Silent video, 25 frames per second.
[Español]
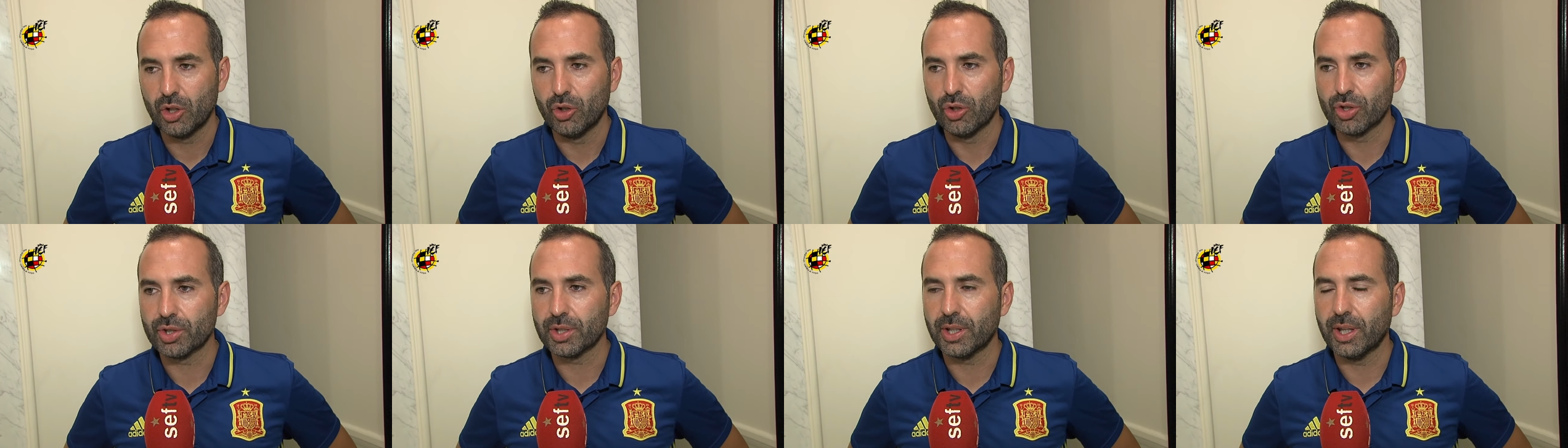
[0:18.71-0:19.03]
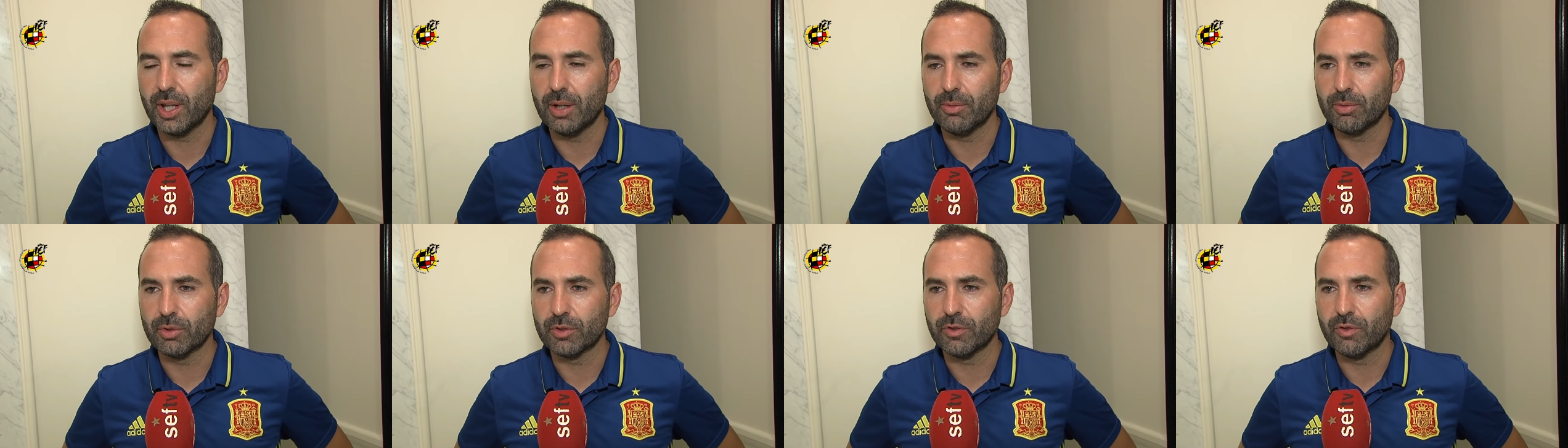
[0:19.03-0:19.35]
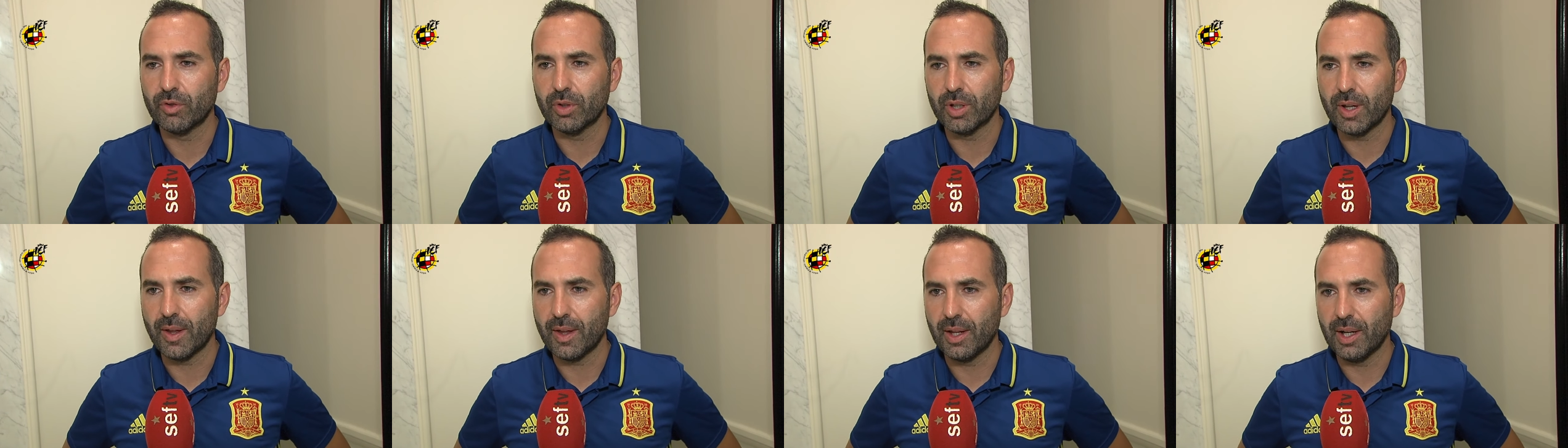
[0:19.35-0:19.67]
nos quedamos
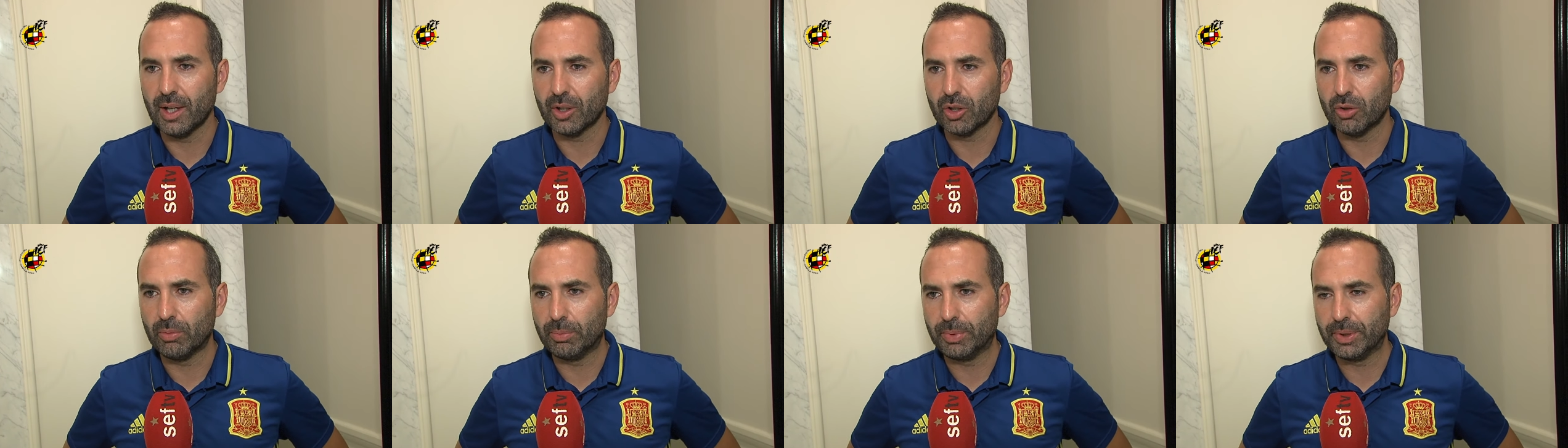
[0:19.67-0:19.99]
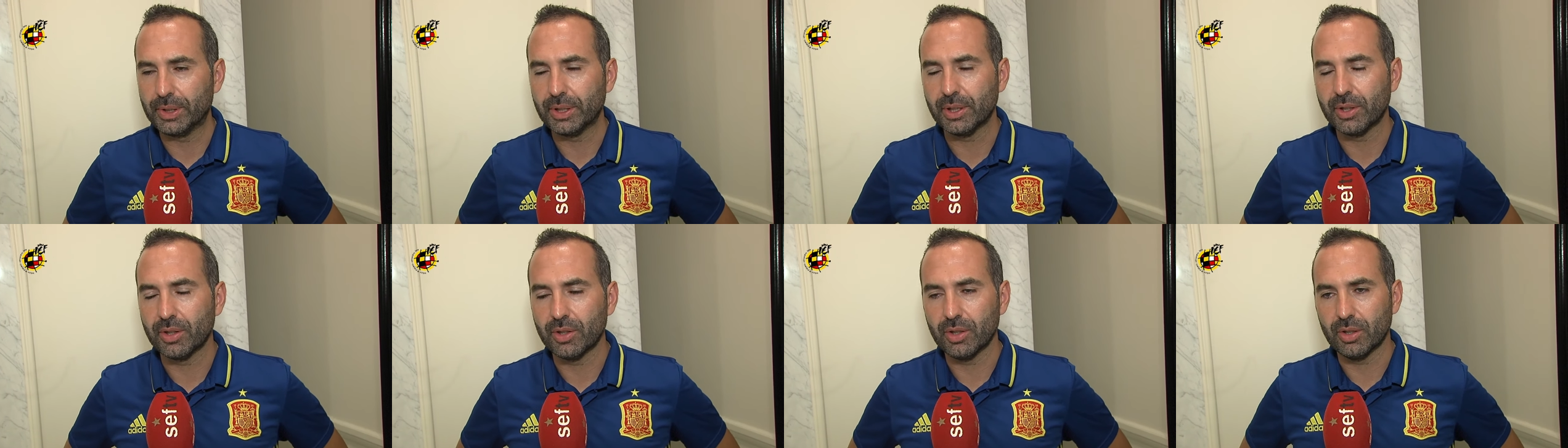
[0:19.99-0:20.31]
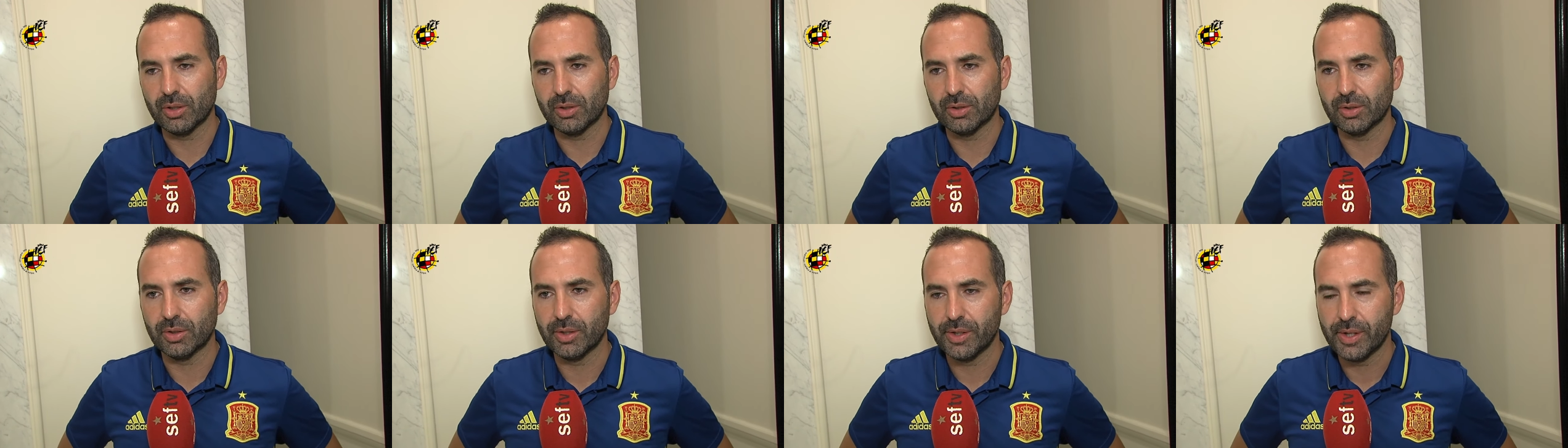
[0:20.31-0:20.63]
fuera de la
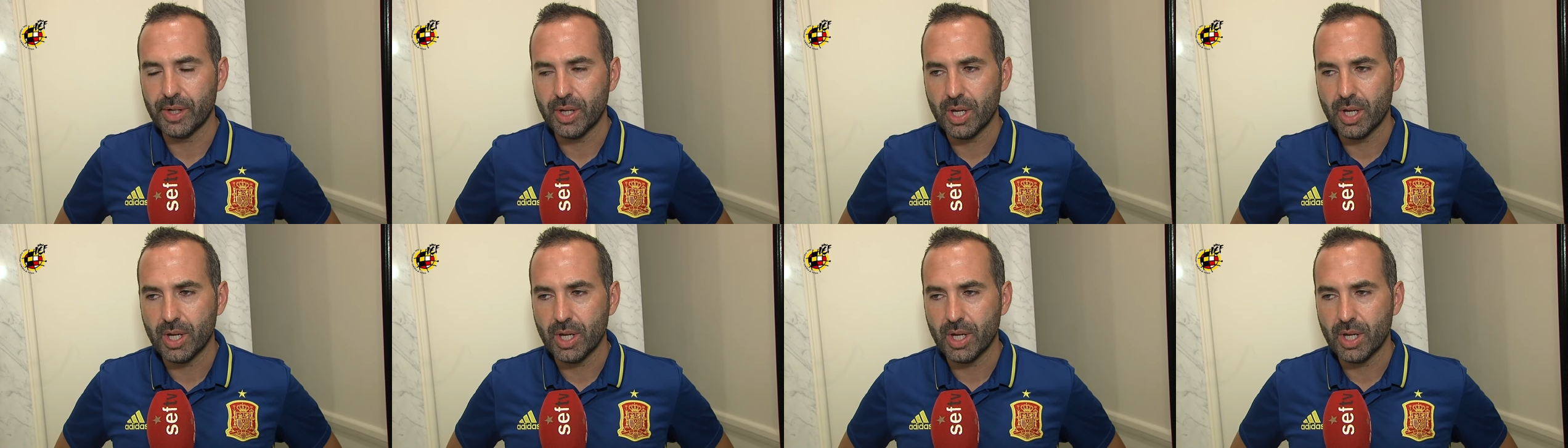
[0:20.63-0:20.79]
competición.